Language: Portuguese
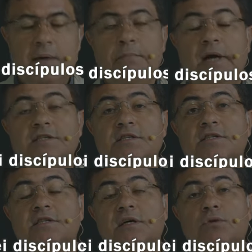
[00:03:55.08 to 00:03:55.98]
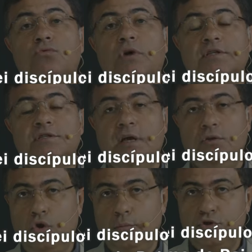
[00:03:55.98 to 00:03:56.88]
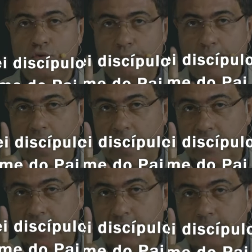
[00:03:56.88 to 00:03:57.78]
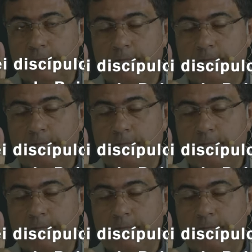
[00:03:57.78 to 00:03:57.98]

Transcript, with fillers: batizando-as em nome do Pai,